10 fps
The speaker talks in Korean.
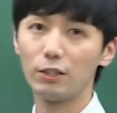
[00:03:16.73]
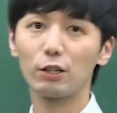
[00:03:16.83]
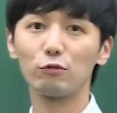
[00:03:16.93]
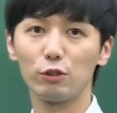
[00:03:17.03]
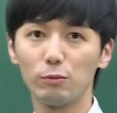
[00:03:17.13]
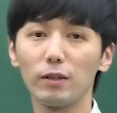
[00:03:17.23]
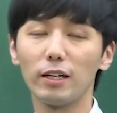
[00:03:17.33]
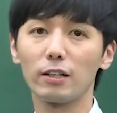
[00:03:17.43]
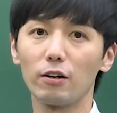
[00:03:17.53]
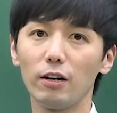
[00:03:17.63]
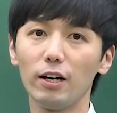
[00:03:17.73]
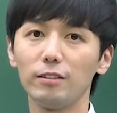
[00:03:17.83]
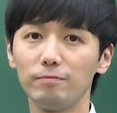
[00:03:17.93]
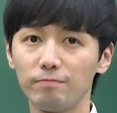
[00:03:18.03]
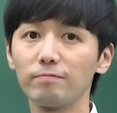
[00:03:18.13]
이렇게 구해주시면 되는 거예요.
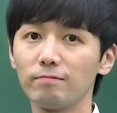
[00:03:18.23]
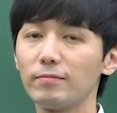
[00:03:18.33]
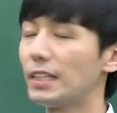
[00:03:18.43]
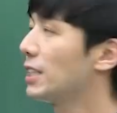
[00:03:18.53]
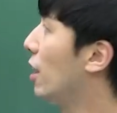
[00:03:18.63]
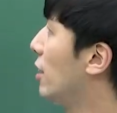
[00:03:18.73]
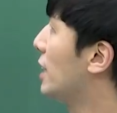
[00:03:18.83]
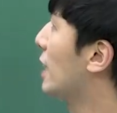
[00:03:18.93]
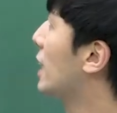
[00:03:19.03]
됐죠? 자,